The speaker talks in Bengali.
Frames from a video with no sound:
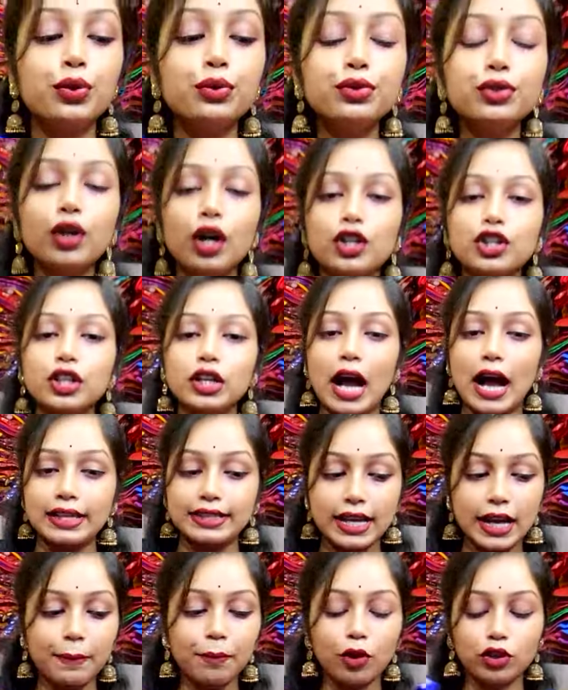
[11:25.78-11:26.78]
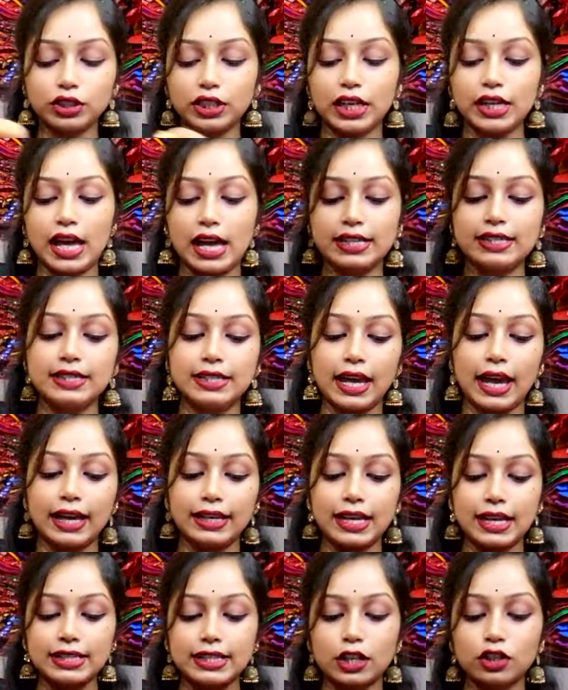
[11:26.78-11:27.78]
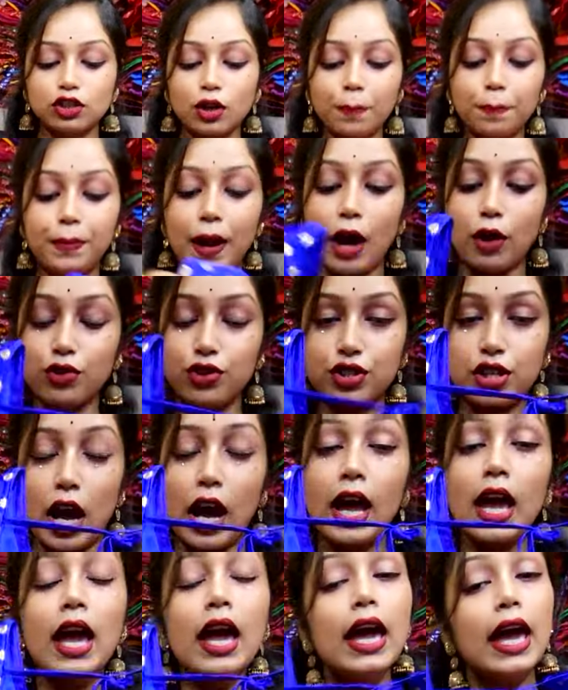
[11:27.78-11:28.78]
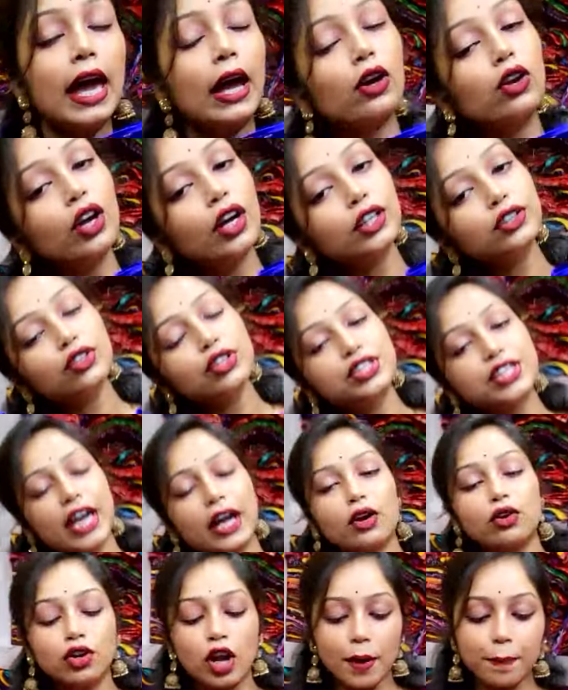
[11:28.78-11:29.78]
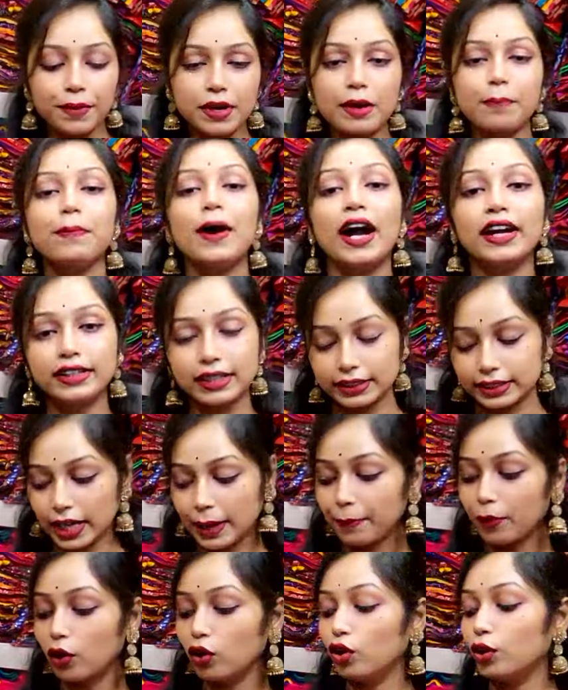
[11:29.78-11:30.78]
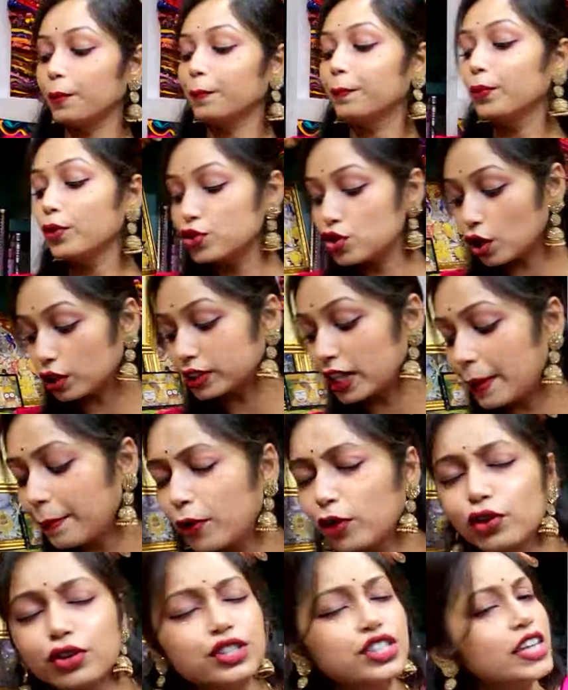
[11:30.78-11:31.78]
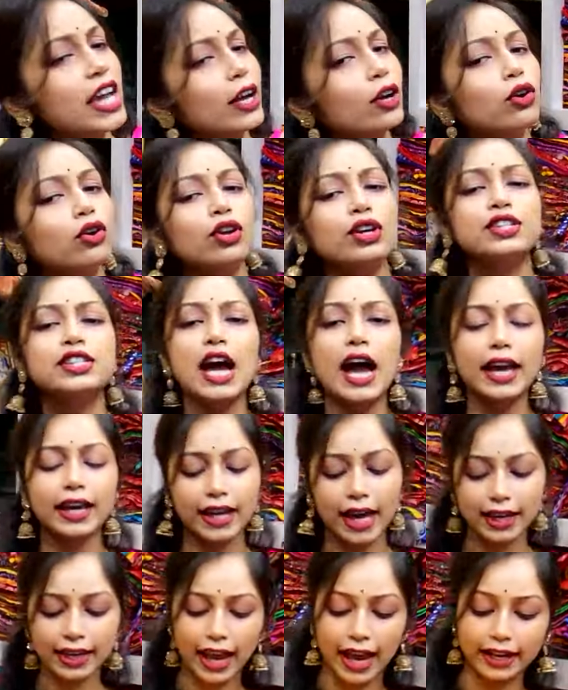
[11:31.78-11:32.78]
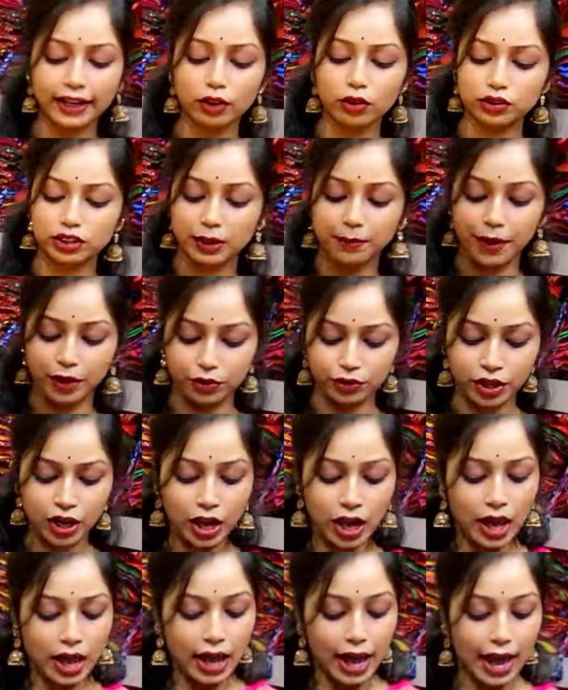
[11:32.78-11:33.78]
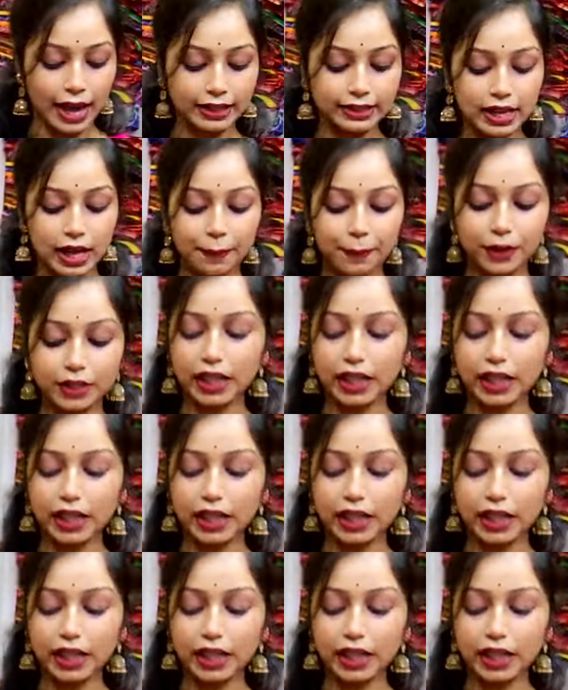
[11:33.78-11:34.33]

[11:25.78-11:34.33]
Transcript: সুন্দর কাজের মধ্যে যাচ্ছে এই যাচ্ছে কিন্তু ব্লাউজটা এগুলো কিন্তু যে কোনো আপনার পার্টিতে বলুন পুজোতে বলুন যে কোনো জায়গায় ক্যারি করতে পারুন এই ব্যাপার